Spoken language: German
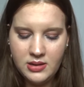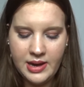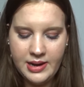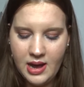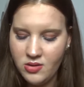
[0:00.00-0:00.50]

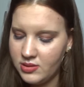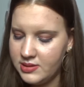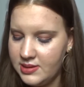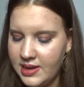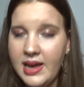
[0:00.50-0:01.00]
Keine Ahnung, es
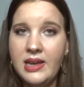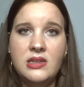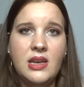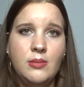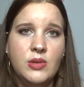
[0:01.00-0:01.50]
ist ja kein
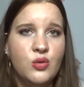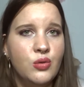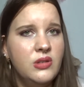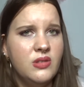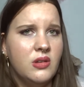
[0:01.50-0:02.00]
Getränk mit
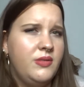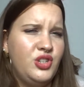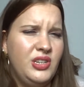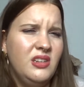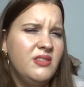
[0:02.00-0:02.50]
Kohlensäure.
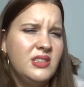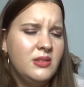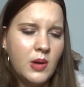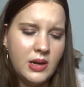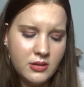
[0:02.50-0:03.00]
Versteht ihr, was
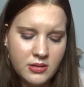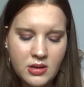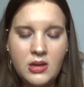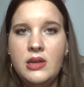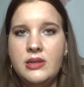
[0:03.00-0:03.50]
ich meine?
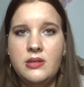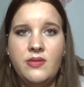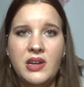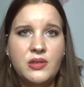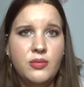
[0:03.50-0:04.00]
Deswegen
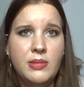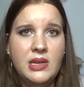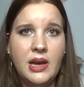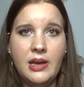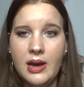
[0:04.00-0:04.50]
war das für mich
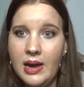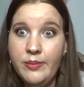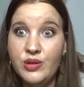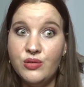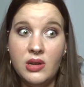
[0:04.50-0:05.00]
kein
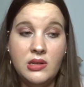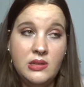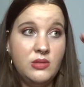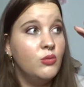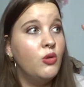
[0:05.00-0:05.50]
Geheimnis oder
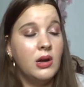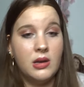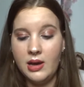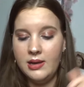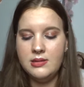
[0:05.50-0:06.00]
nicht so, boah,
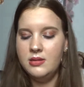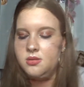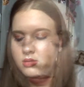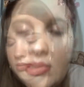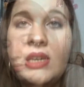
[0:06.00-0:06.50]
krass.
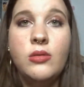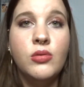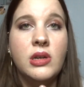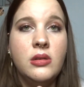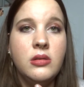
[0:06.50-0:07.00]

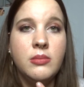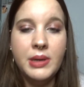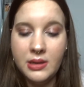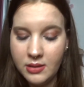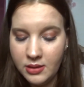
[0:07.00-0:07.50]
Ignoriert diesen
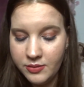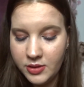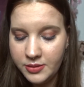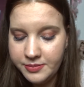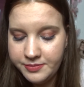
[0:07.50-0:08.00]
Pickel einfach.